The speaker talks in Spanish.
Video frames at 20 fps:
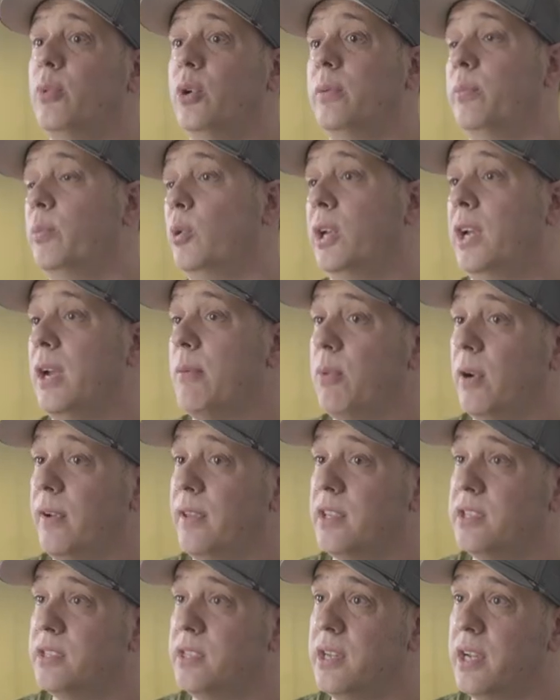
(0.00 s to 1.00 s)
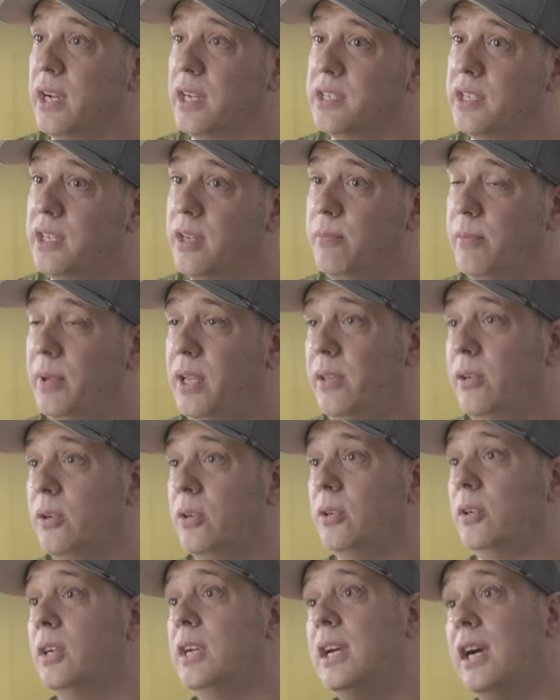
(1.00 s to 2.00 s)
por, ejemplo a veces tiene que ser en
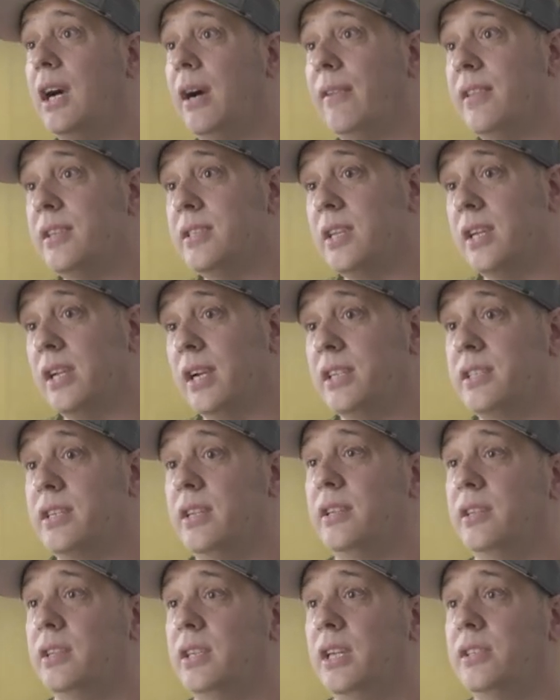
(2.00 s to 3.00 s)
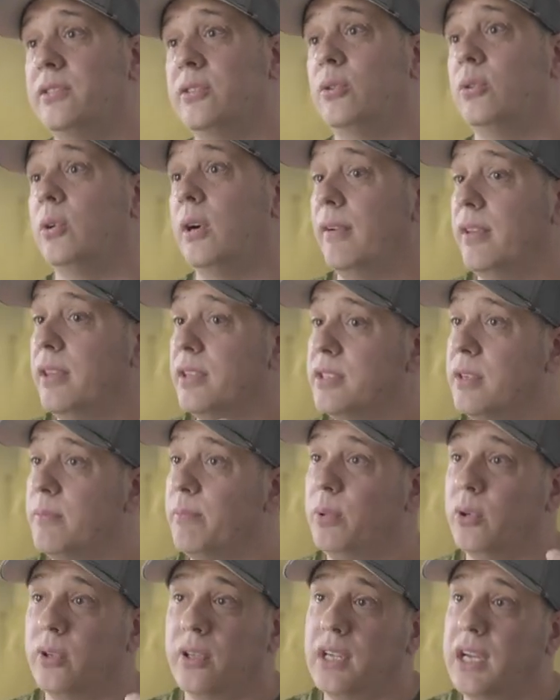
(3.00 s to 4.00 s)
vídeo, a veces tiene que ser en texto, a veces
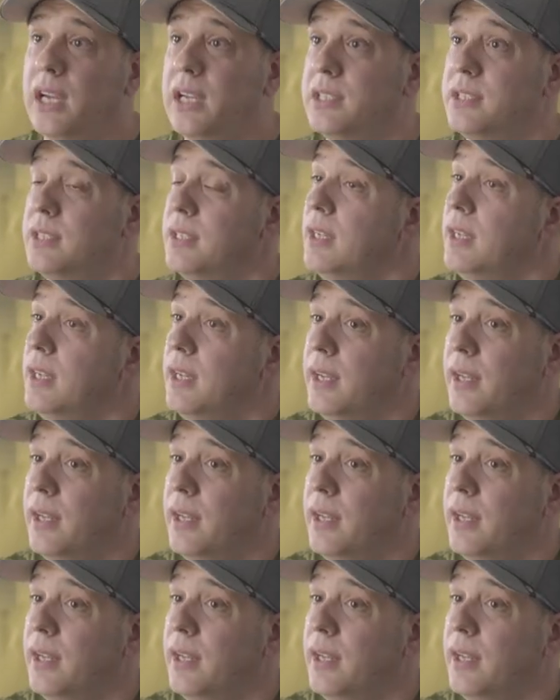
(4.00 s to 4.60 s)
en podcast,